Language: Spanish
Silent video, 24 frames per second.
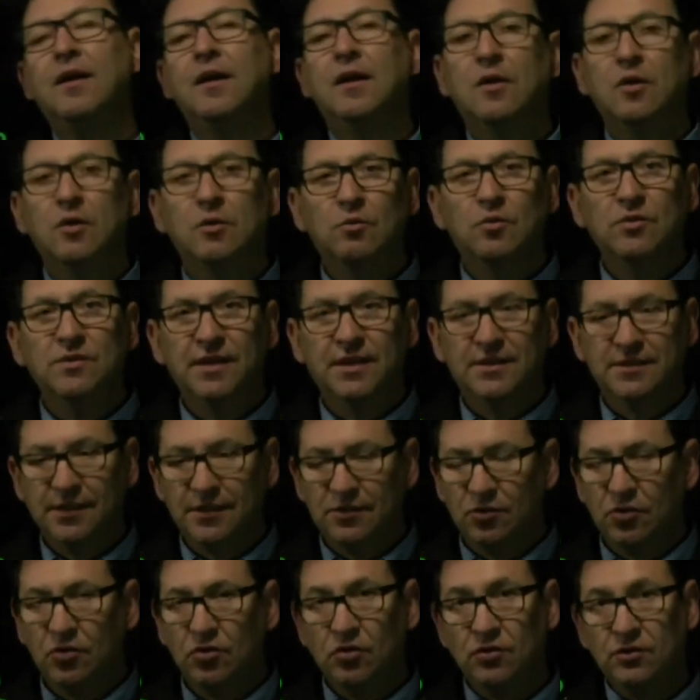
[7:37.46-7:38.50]
cómo se hace
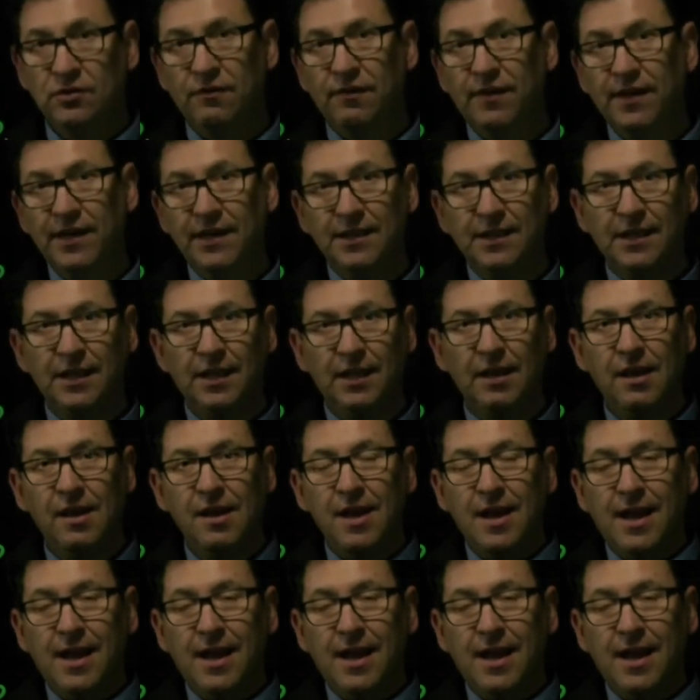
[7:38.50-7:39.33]
esto. Entonces, fíjate que